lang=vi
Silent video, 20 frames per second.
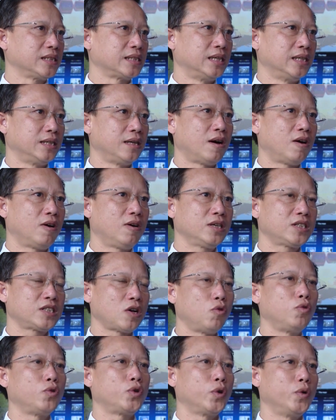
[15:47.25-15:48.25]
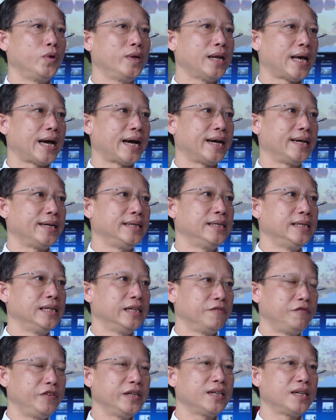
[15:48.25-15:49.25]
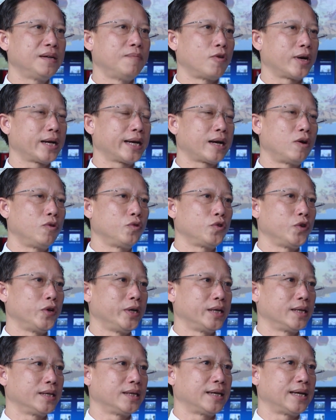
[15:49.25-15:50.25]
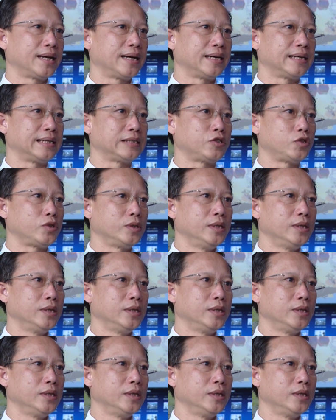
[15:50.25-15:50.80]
từ đó sâu chuỗi lại, viết lên một cái câu chuyện là